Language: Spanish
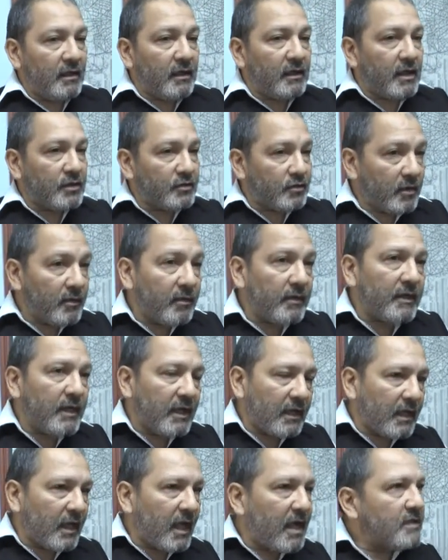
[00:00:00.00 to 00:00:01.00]
resuelven
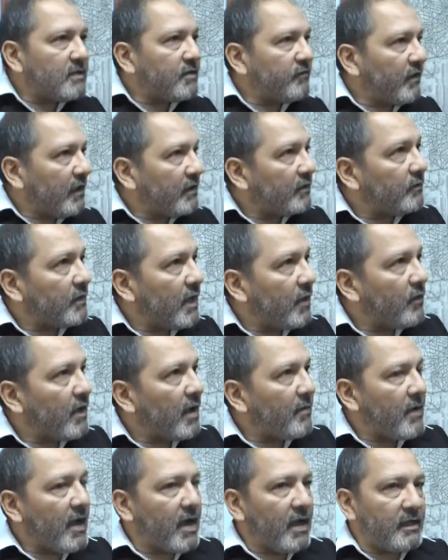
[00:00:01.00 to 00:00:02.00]
de que hace falta un
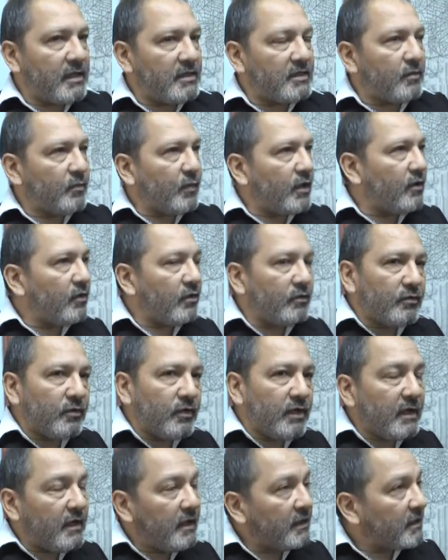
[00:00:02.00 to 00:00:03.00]
aula más y se puede
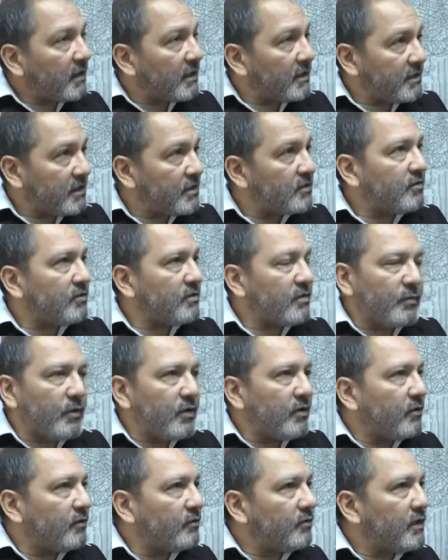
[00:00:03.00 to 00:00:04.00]
construir en este receso, se
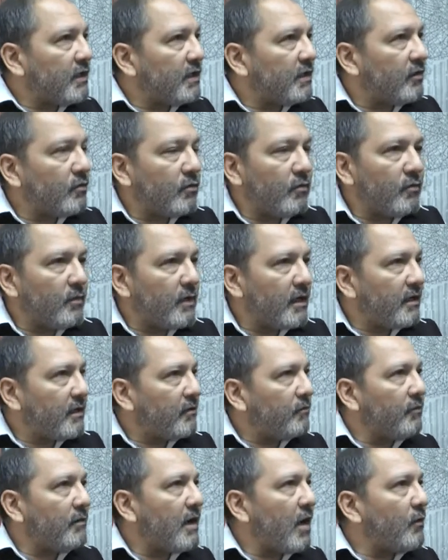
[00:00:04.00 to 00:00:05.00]
puede construir en un mes,
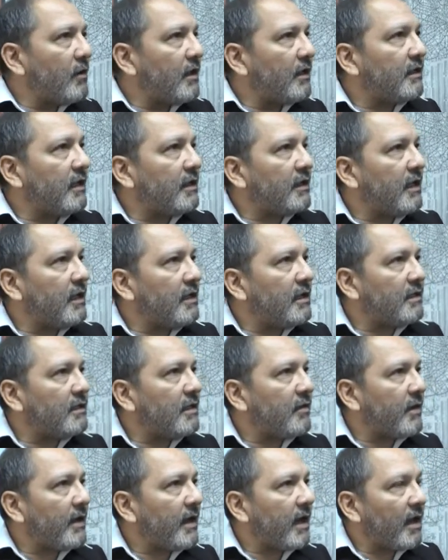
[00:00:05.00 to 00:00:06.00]
un aula estaría
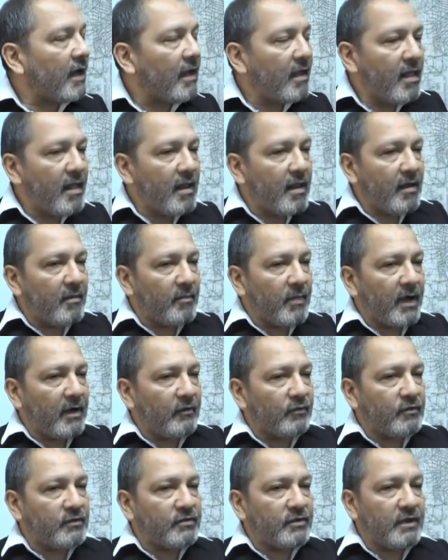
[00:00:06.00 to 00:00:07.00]
lista para,
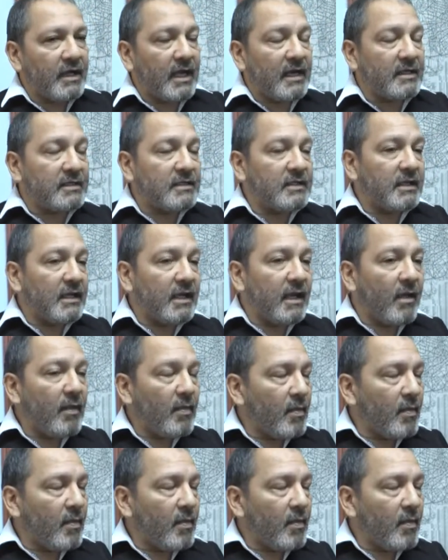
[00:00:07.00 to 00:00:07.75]
funcionar así. ¿No ven